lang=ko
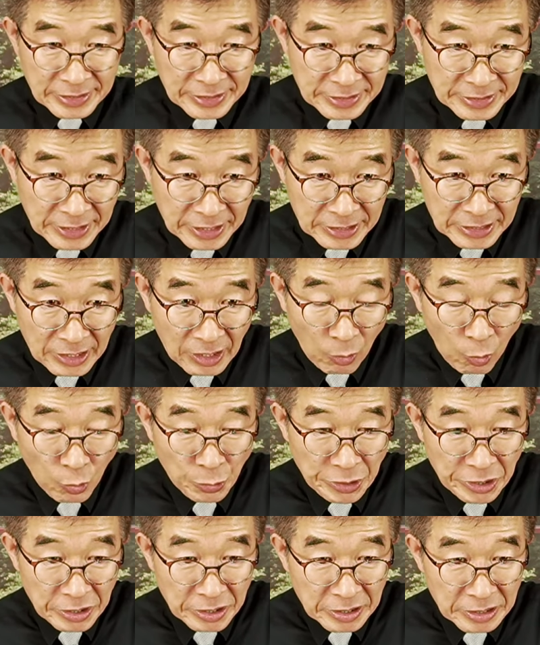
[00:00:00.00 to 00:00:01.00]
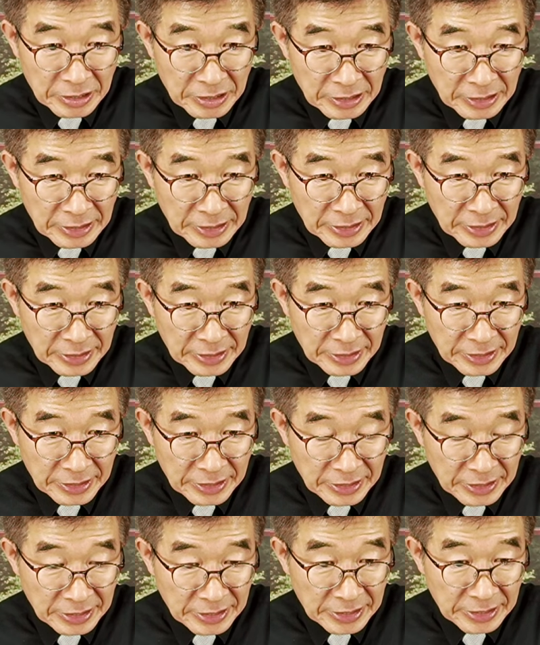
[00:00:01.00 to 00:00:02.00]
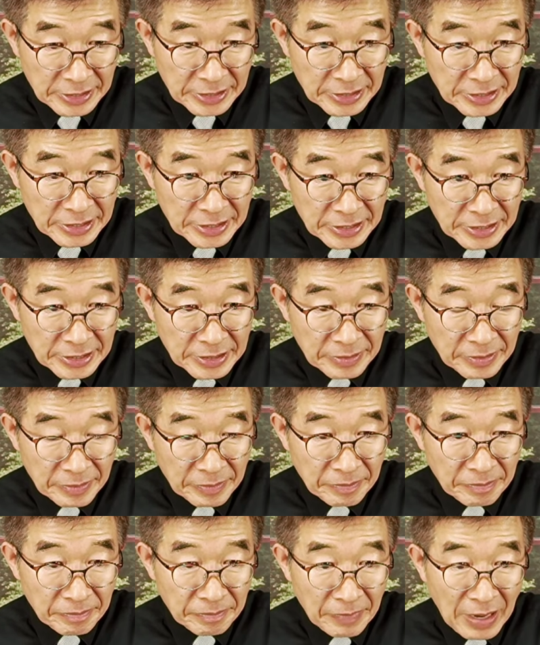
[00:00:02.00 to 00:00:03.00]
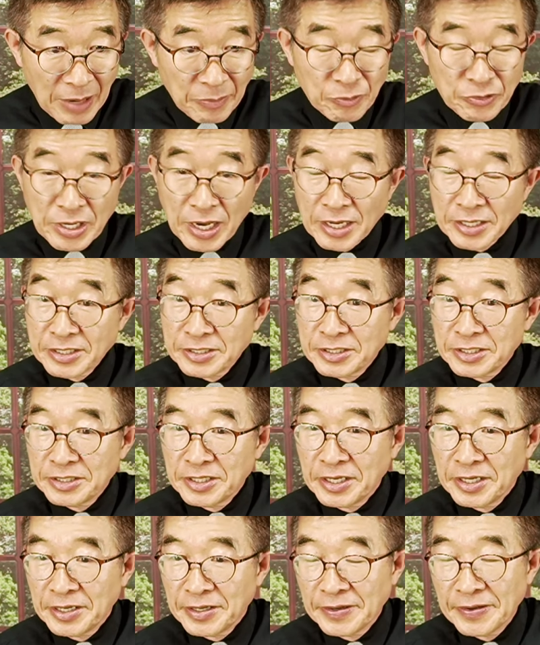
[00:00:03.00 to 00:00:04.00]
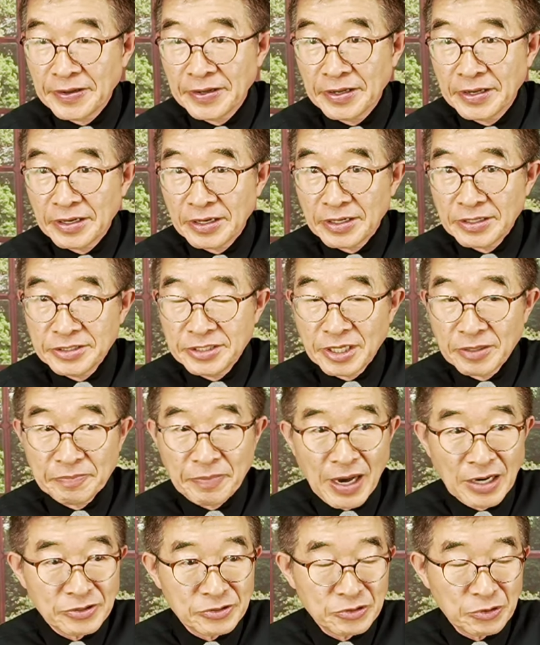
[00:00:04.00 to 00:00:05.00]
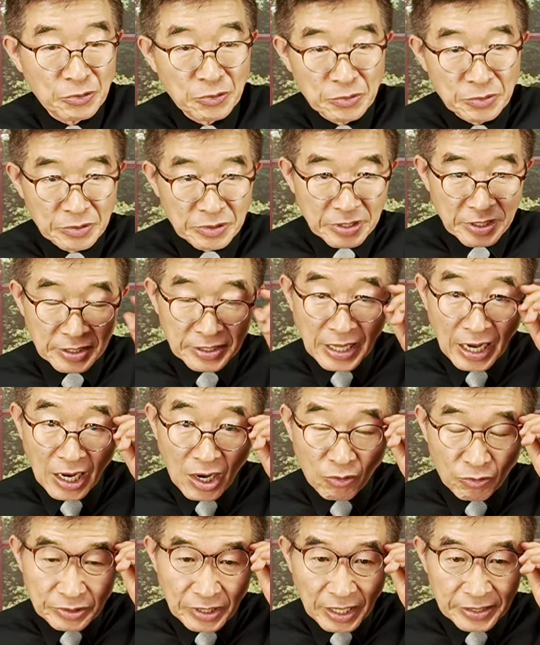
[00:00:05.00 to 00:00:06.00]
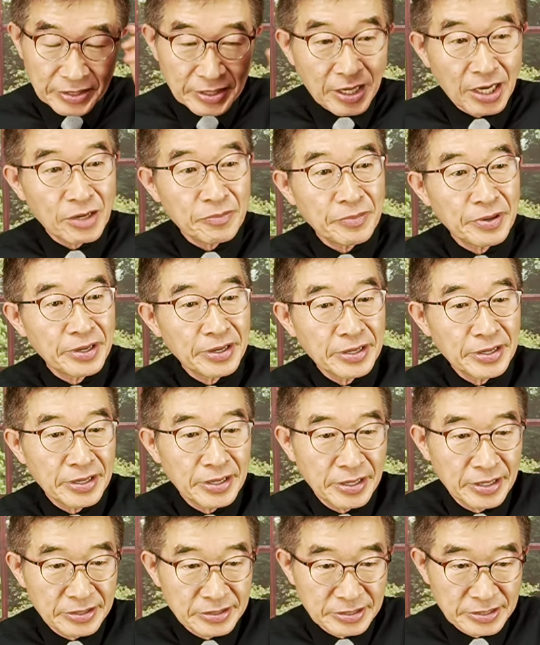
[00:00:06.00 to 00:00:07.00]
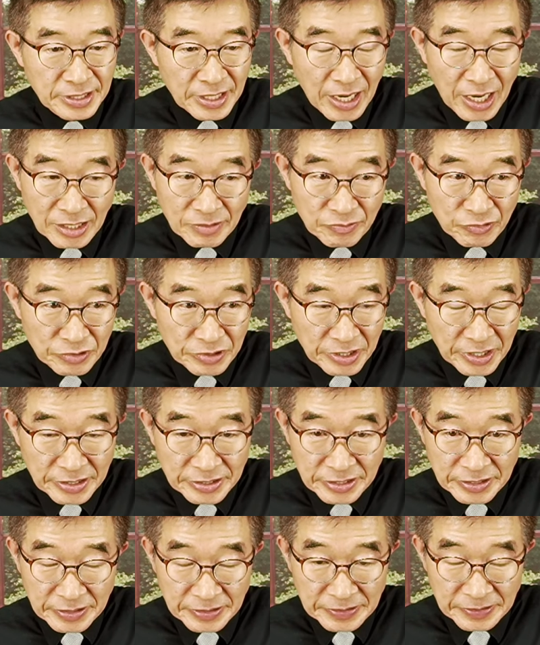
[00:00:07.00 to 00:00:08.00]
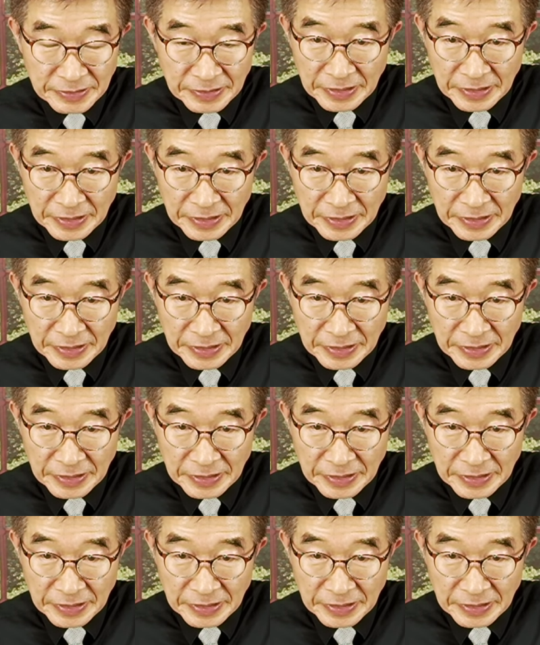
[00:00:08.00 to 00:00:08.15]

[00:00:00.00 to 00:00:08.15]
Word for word: 이제 오늘 이 마무리하기 전에 어제 방송이 나가고 난 다음에 이제 한 분께서